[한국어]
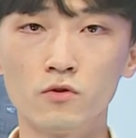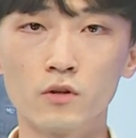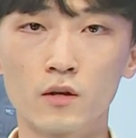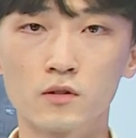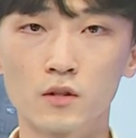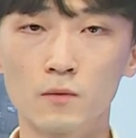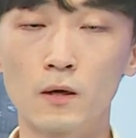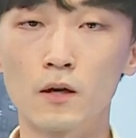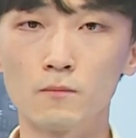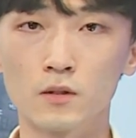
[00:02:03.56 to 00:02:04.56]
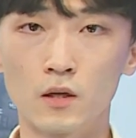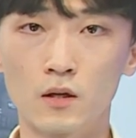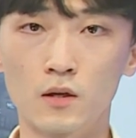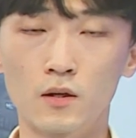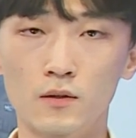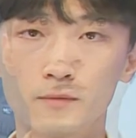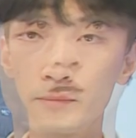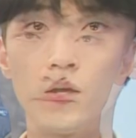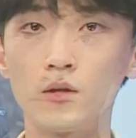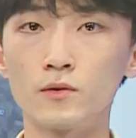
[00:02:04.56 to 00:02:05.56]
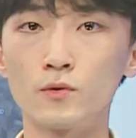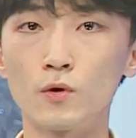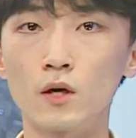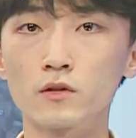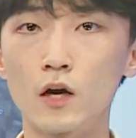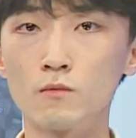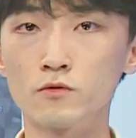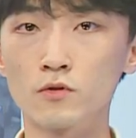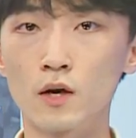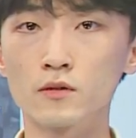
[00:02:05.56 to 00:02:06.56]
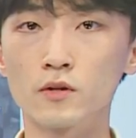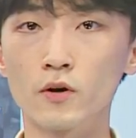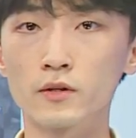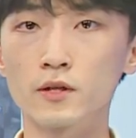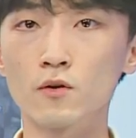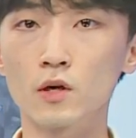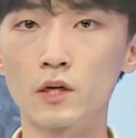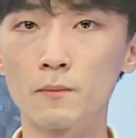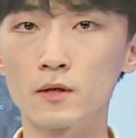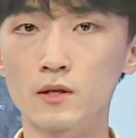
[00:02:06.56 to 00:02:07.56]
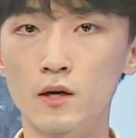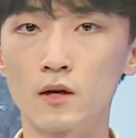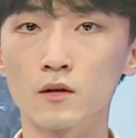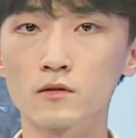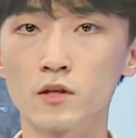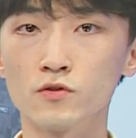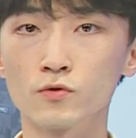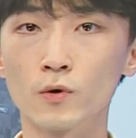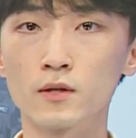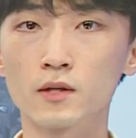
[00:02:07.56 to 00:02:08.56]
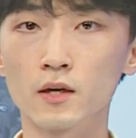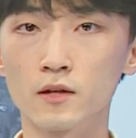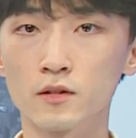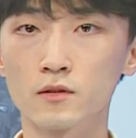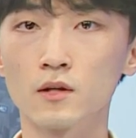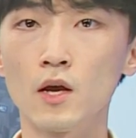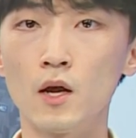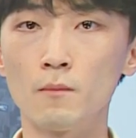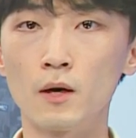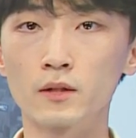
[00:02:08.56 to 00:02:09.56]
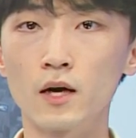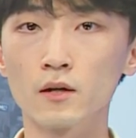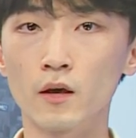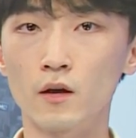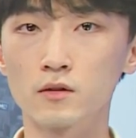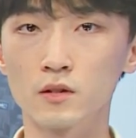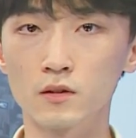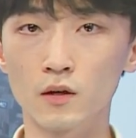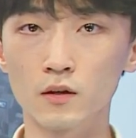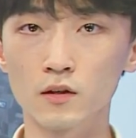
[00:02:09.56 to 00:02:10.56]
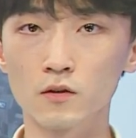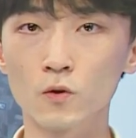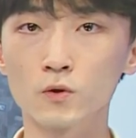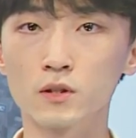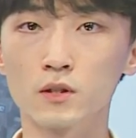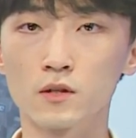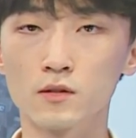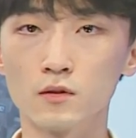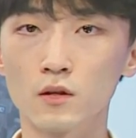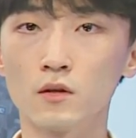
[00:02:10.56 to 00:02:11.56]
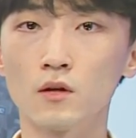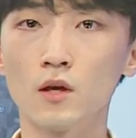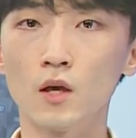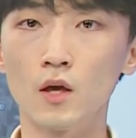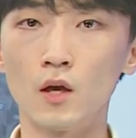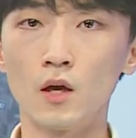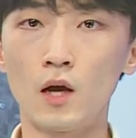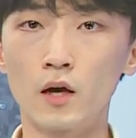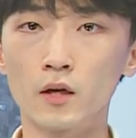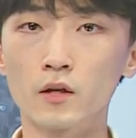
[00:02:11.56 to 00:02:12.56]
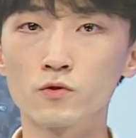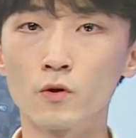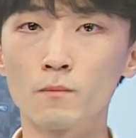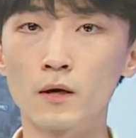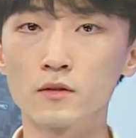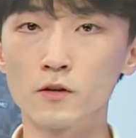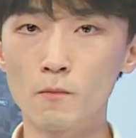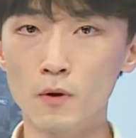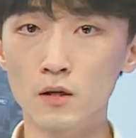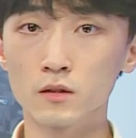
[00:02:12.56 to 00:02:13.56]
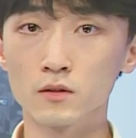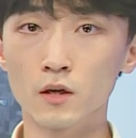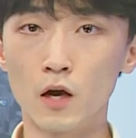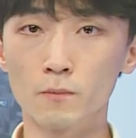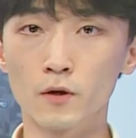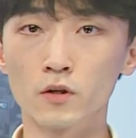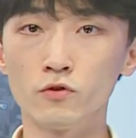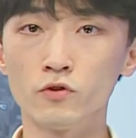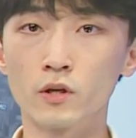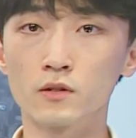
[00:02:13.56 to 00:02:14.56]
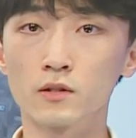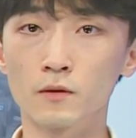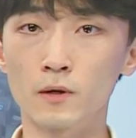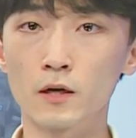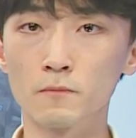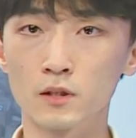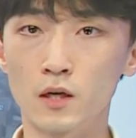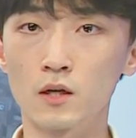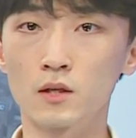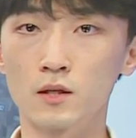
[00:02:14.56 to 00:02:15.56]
유의하시기 바랍니다. 또한 당분간 서해상과 남해상, 제주도 해상에는 바다 안개가 짙게 끼는 곳이 있겠으니 항해나 조업하는 선박은 각별히 유의하시기 바랍니다.